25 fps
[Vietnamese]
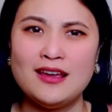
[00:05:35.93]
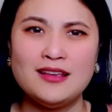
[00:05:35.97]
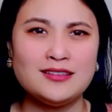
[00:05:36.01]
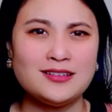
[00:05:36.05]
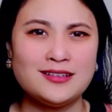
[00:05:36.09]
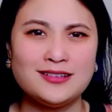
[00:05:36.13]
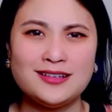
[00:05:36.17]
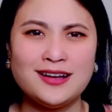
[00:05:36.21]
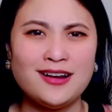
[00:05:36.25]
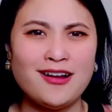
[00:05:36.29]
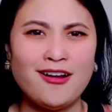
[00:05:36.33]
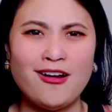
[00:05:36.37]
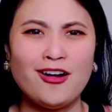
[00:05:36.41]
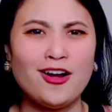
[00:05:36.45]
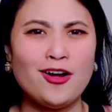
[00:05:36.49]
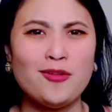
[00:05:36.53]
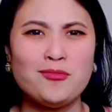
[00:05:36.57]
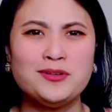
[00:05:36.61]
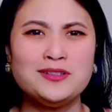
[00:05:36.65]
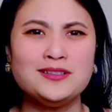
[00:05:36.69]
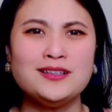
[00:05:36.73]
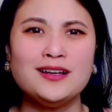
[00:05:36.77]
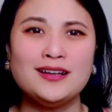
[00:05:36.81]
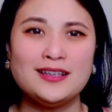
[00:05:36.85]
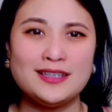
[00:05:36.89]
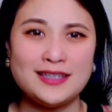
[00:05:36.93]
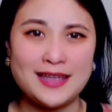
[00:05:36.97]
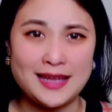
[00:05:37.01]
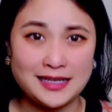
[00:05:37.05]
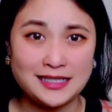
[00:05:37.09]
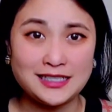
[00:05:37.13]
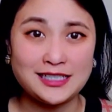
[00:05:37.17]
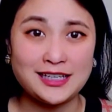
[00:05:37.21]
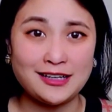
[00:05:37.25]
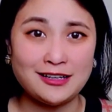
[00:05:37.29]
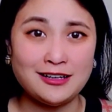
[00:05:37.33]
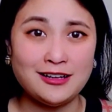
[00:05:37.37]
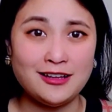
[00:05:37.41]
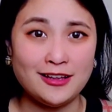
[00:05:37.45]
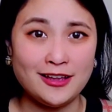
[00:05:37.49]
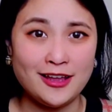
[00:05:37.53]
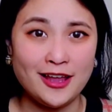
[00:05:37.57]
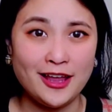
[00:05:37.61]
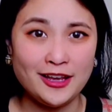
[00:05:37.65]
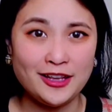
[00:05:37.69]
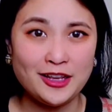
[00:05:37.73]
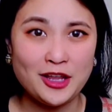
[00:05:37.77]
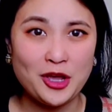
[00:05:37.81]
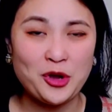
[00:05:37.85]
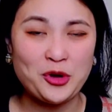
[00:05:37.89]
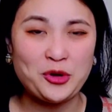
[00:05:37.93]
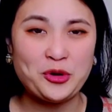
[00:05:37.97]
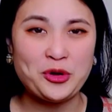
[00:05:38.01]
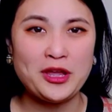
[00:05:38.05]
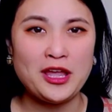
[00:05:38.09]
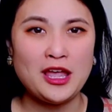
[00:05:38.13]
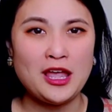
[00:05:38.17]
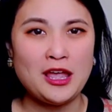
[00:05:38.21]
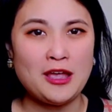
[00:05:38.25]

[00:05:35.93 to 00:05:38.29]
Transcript: cho nên họ không có thời gian trả lời hết đâu.